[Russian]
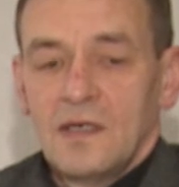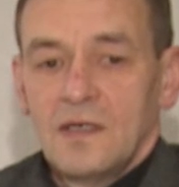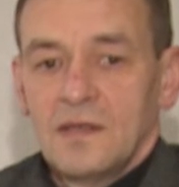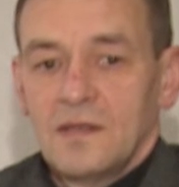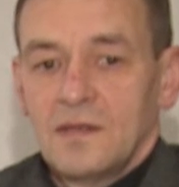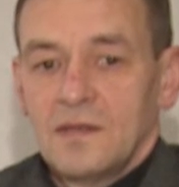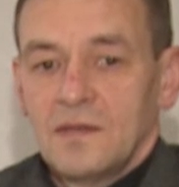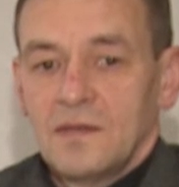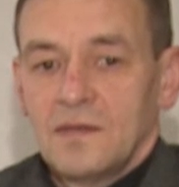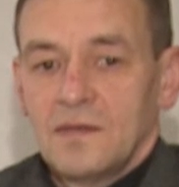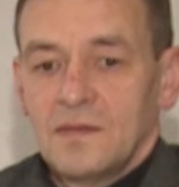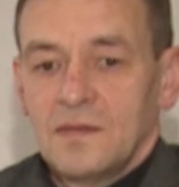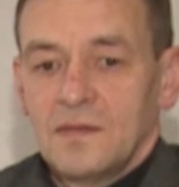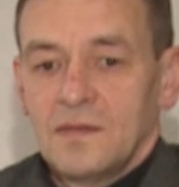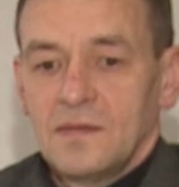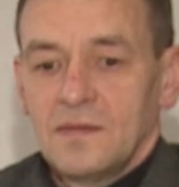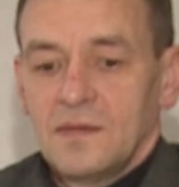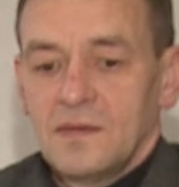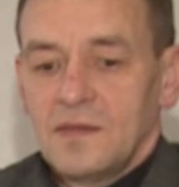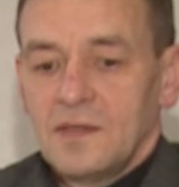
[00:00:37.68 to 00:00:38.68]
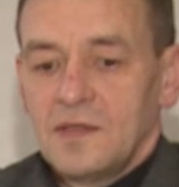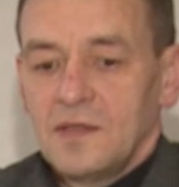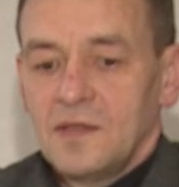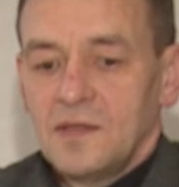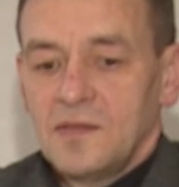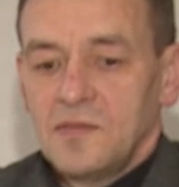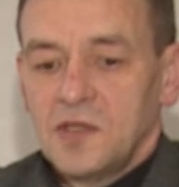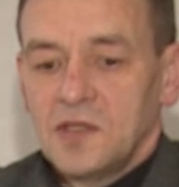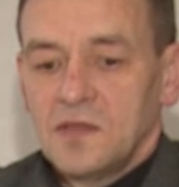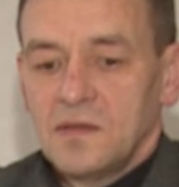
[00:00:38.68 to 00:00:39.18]
э,
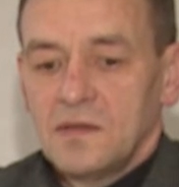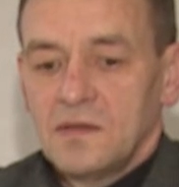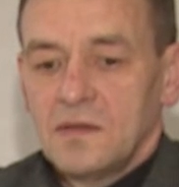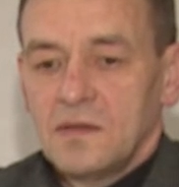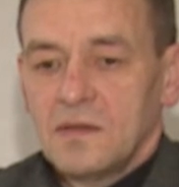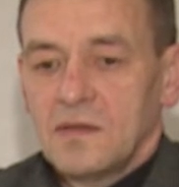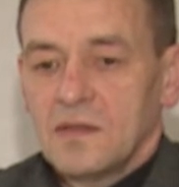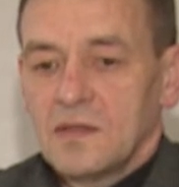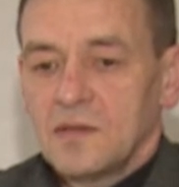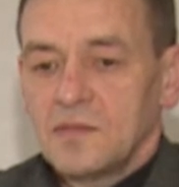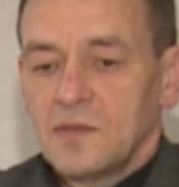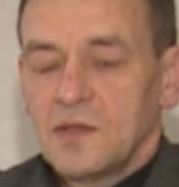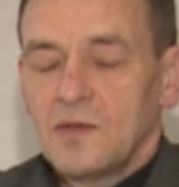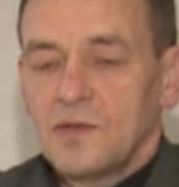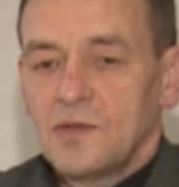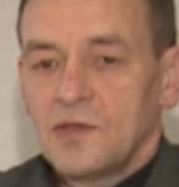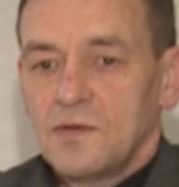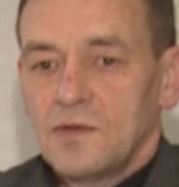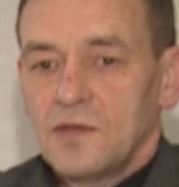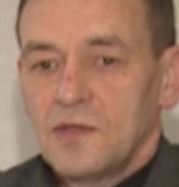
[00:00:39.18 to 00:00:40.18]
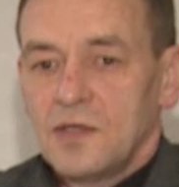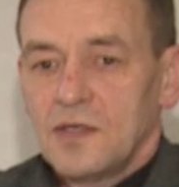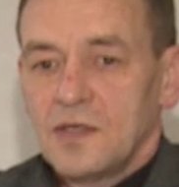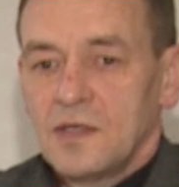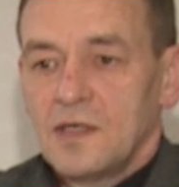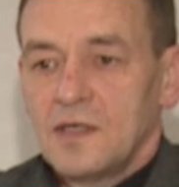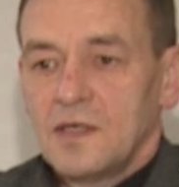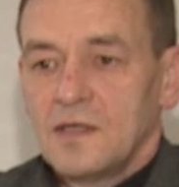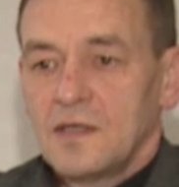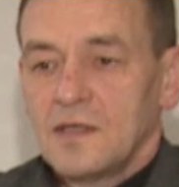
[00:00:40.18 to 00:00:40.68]
силами обслуживающей
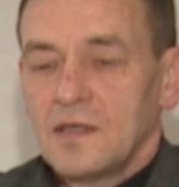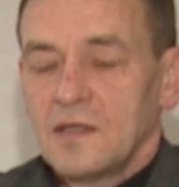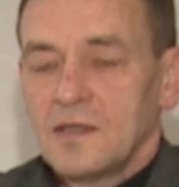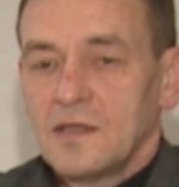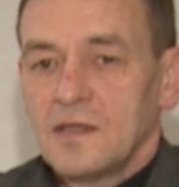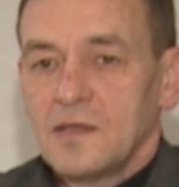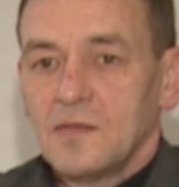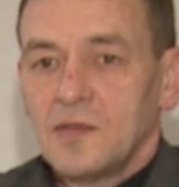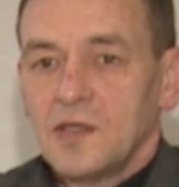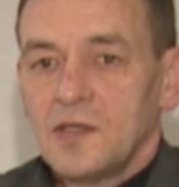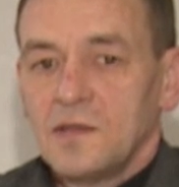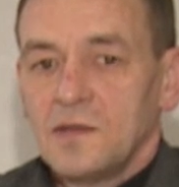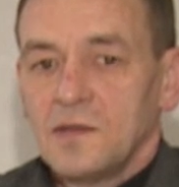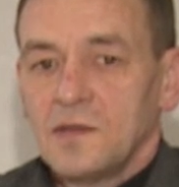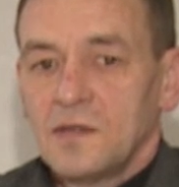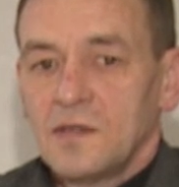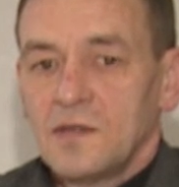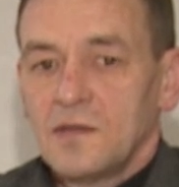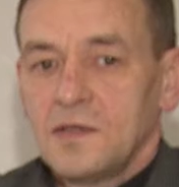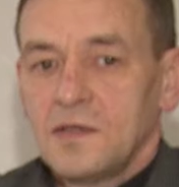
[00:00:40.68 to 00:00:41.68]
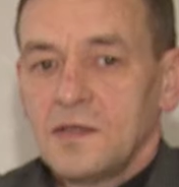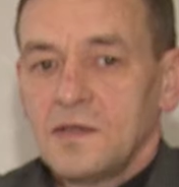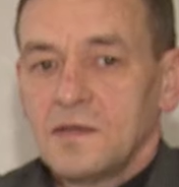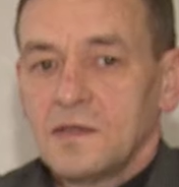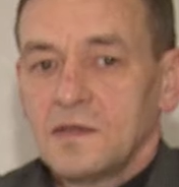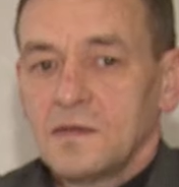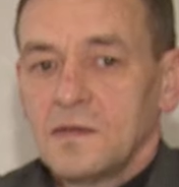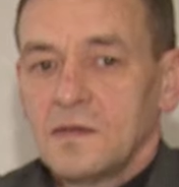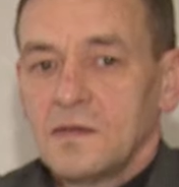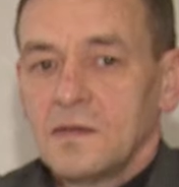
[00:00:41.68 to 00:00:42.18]
организации
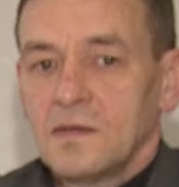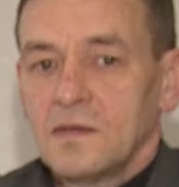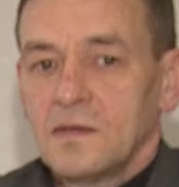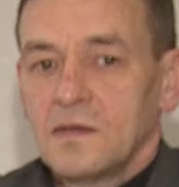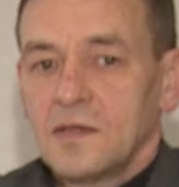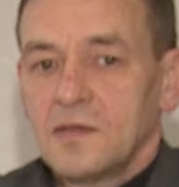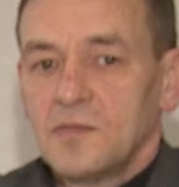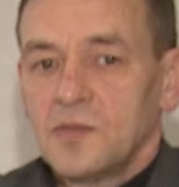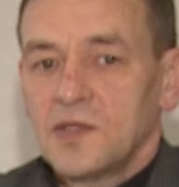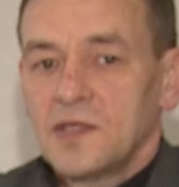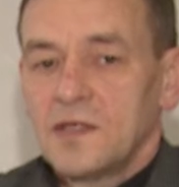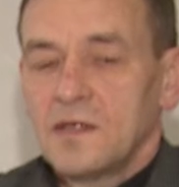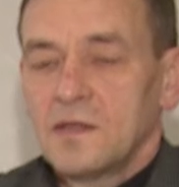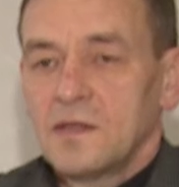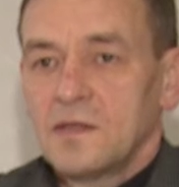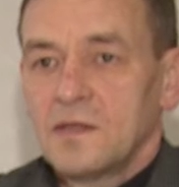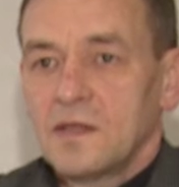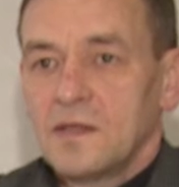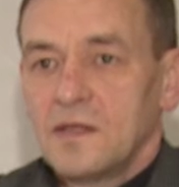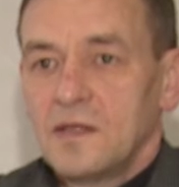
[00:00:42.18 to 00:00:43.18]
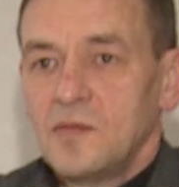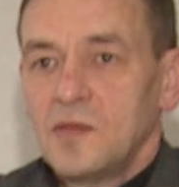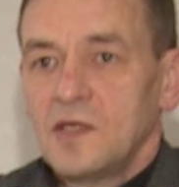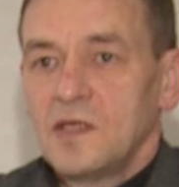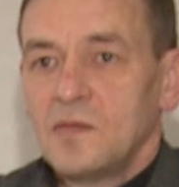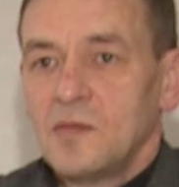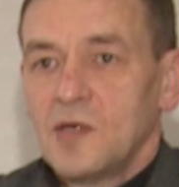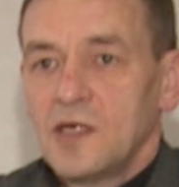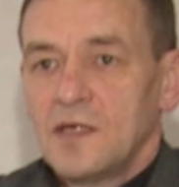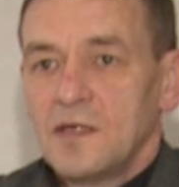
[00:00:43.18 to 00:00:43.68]
благоустройства опускаются до
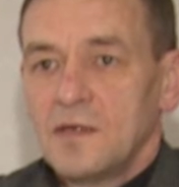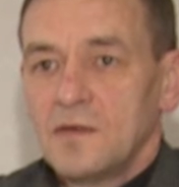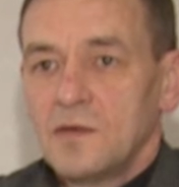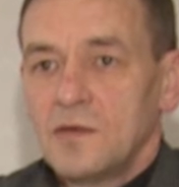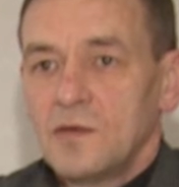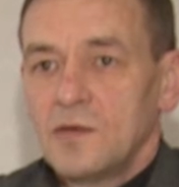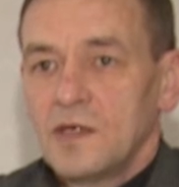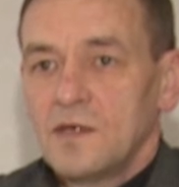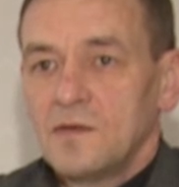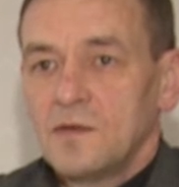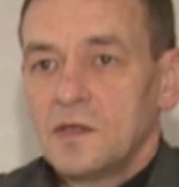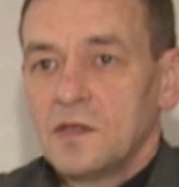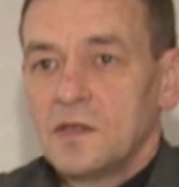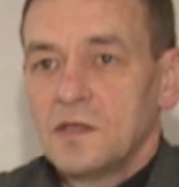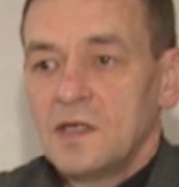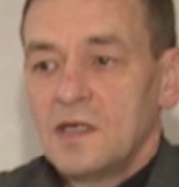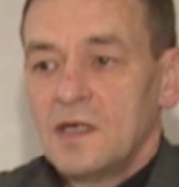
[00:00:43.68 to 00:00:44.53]
минимального уровня.